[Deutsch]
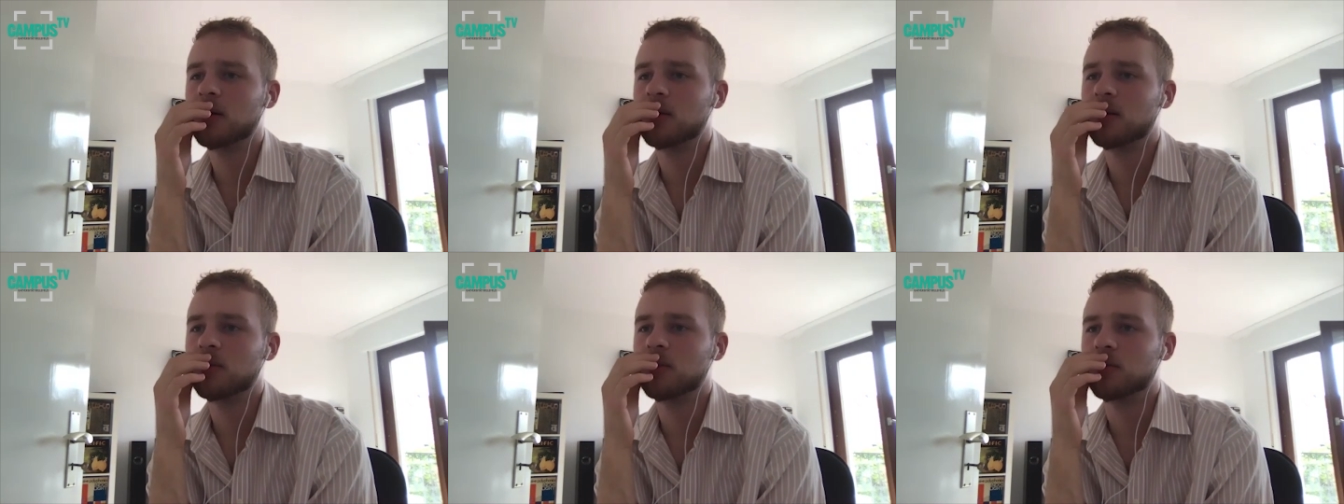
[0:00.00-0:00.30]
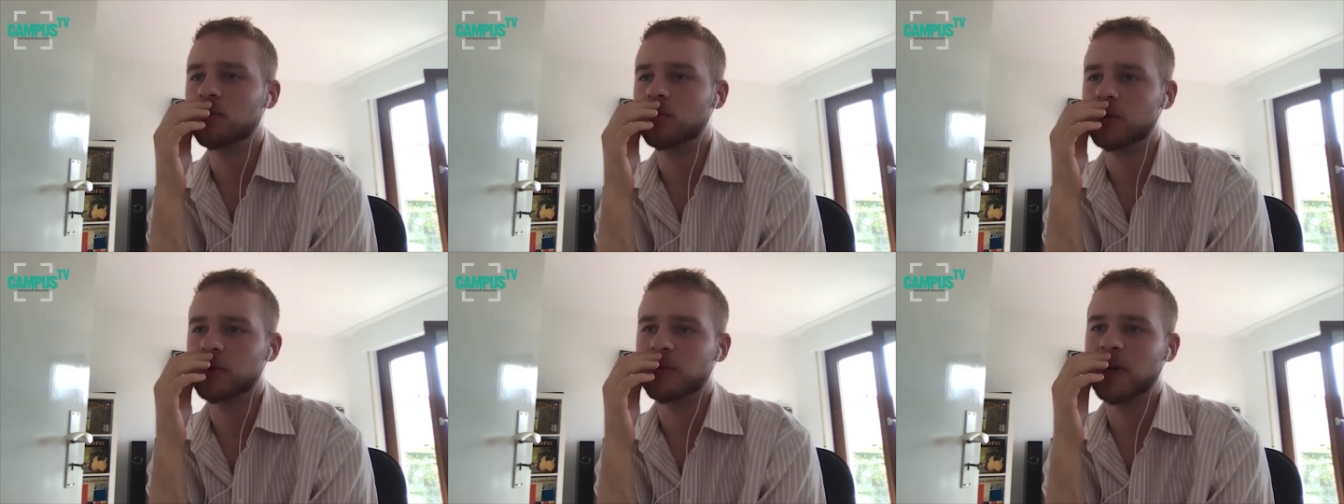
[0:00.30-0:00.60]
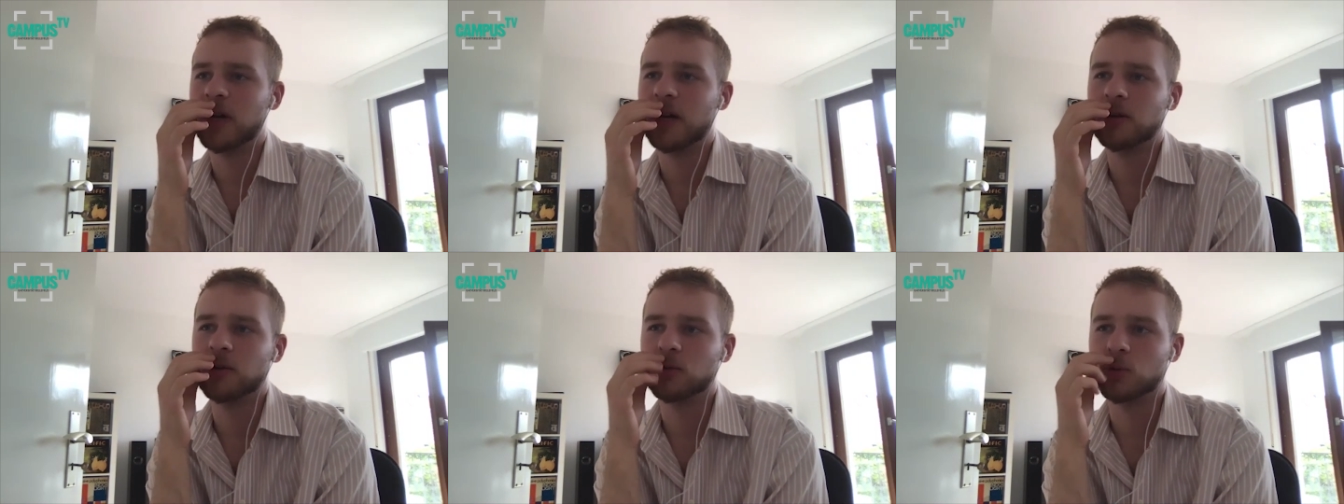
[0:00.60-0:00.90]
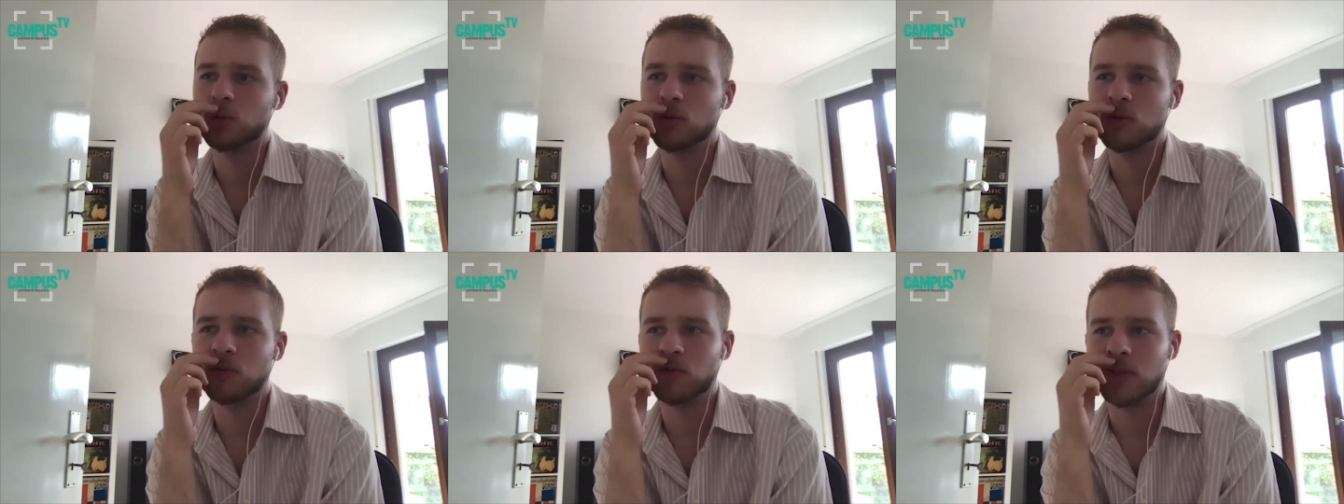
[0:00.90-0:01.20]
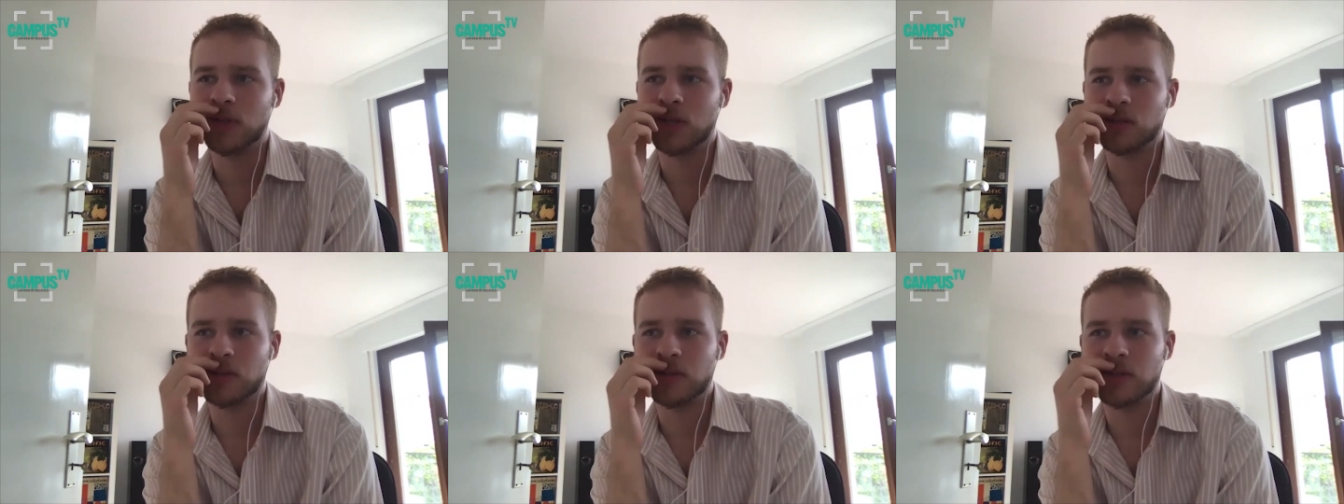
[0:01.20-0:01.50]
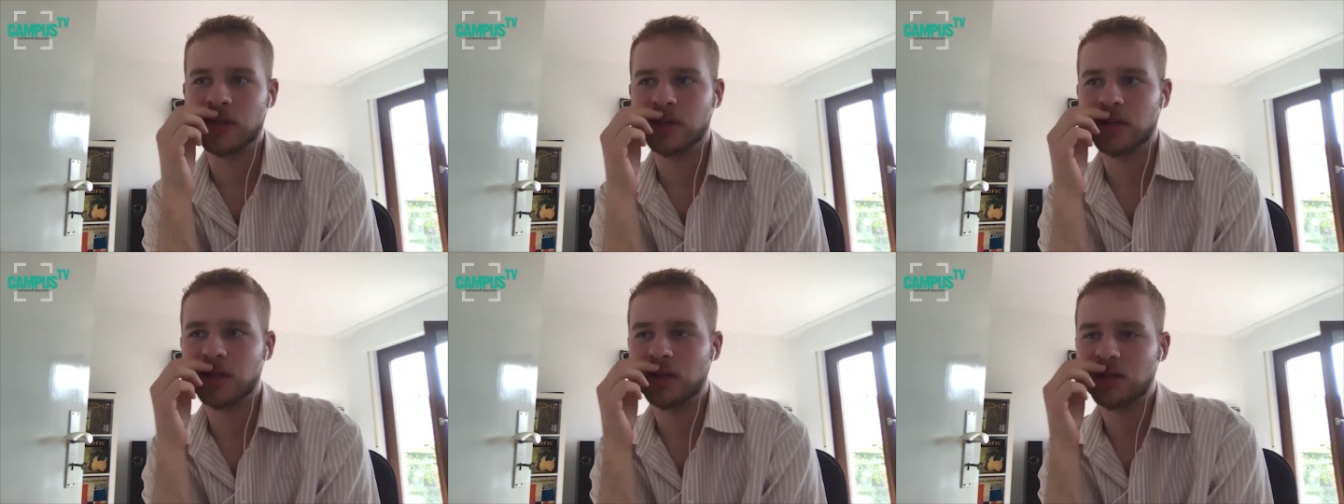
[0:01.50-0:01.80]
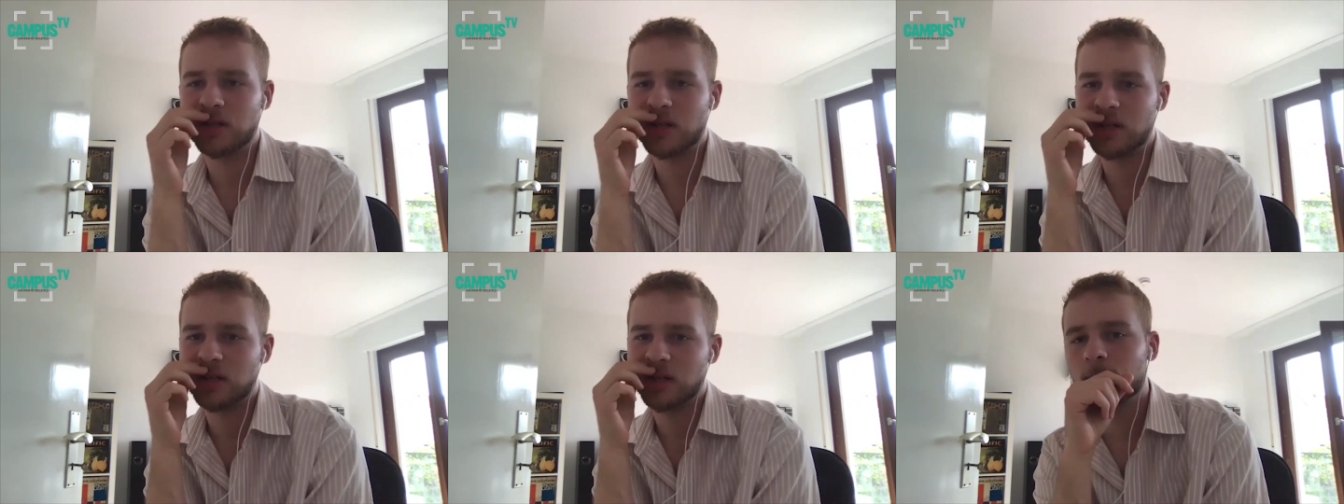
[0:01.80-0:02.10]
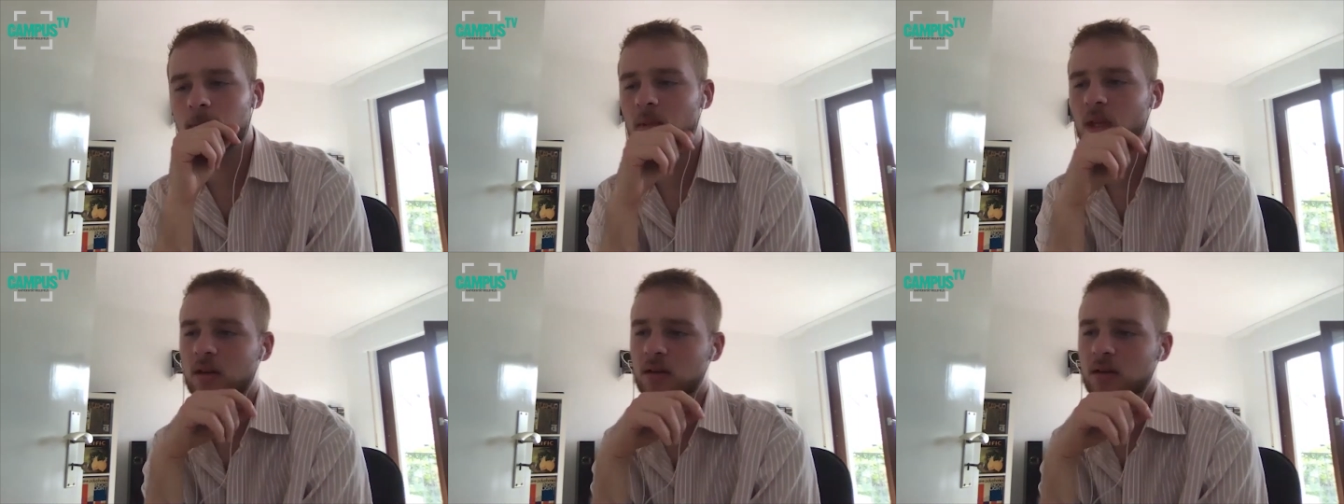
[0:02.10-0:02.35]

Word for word: muss man halt nur gucken, wie lange dieser Trend anhält.